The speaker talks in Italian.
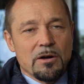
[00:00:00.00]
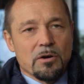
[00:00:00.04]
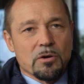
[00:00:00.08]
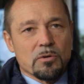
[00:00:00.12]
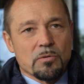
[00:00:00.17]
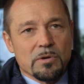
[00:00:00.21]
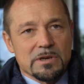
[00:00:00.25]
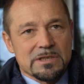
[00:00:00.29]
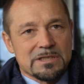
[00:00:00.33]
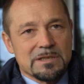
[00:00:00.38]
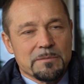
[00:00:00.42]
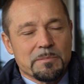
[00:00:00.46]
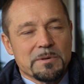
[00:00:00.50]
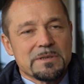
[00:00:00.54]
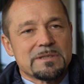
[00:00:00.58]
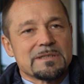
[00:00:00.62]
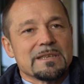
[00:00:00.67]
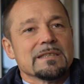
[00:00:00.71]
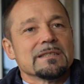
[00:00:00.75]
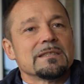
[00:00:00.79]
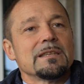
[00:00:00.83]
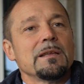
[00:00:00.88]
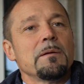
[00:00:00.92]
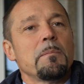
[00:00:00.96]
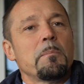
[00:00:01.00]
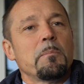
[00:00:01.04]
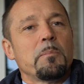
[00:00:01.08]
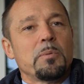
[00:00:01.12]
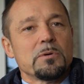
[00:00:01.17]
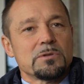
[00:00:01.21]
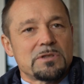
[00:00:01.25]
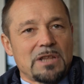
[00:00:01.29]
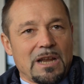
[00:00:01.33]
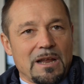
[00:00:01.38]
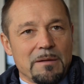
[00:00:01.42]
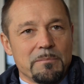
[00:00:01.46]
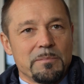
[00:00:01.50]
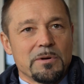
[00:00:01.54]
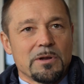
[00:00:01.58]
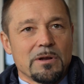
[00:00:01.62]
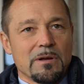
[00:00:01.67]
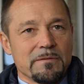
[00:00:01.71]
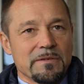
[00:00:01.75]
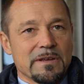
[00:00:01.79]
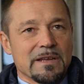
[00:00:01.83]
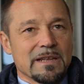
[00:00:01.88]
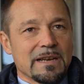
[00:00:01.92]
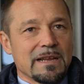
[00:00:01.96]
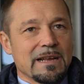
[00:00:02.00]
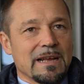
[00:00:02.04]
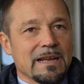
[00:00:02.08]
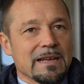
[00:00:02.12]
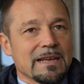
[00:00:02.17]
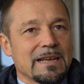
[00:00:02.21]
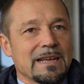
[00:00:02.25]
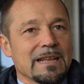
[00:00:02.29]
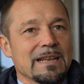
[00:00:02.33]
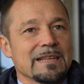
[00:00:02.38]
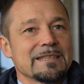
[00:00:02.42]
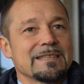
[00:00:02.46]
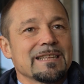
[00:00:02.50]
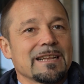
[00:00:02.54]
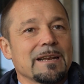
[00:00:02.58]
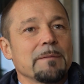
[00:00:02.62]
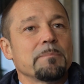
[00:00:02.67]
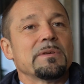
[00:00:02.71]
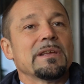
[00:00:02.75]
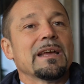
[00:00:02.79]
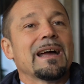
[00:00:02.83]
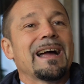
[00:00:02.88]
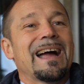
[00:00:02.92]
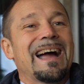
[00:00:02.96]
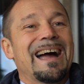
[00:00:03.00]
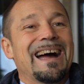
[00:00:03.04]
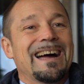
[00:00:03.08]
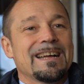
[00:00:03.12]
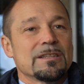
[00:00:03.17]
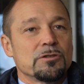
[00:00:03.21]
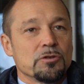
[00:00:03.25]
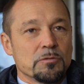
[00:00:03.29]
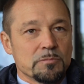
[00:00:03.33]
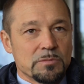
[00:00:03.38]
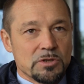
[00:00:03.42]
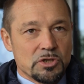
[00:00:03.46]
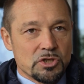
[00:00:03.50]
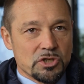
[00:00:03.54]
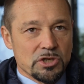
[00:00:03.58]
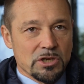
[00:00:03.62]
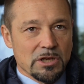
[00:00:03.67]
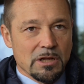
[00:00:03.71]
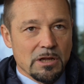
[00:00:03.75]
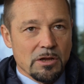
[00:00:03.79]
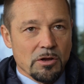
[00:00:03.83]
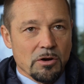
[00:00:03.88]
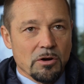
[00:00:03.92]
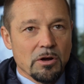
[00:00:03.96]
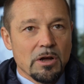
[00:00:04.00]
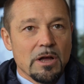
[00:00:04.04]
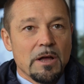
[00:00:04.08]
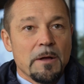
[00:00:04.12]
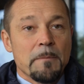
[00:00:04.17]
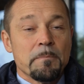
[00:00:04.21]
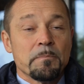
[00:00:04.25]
Oh, questi pazienti potrebbero avere anche la terapia a domicilio